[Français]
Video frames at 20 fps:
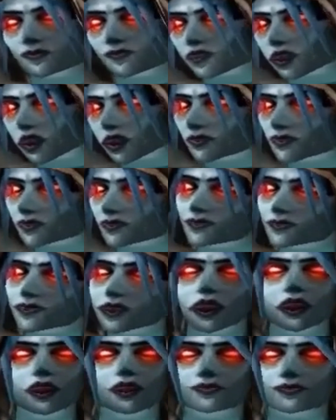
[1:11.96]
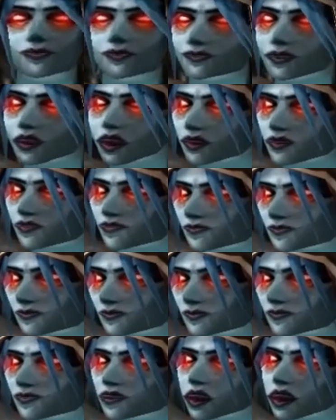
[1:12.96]
Et le roi Arthas,
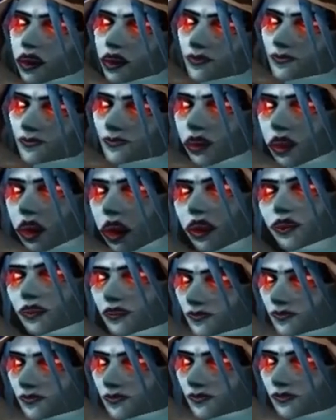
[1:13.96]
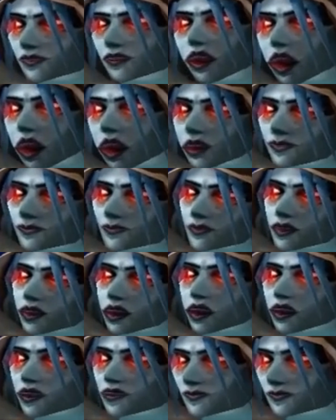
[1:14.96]
qu'en est-il de ses pouvoirs
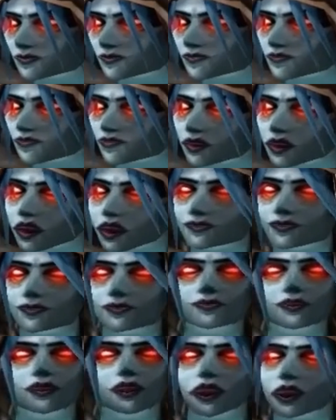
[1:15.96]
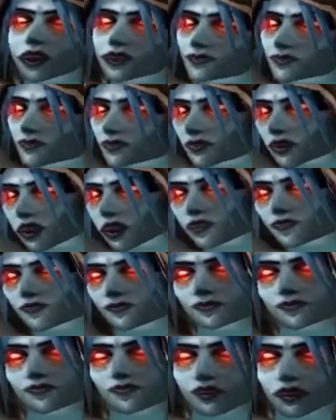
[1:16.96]
Vous cherchez à le
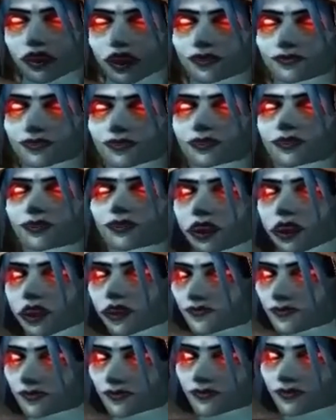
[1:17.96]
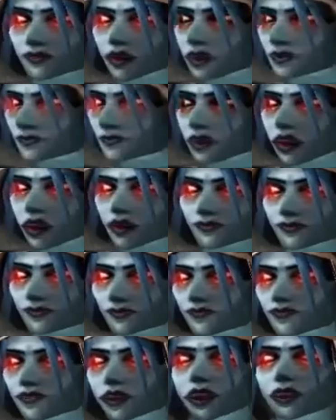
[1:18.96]
renverser, et vous avez besoin de mon aide
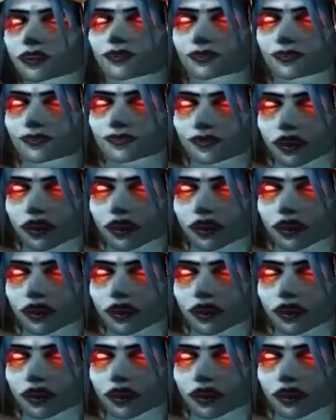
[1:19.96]
pour ça.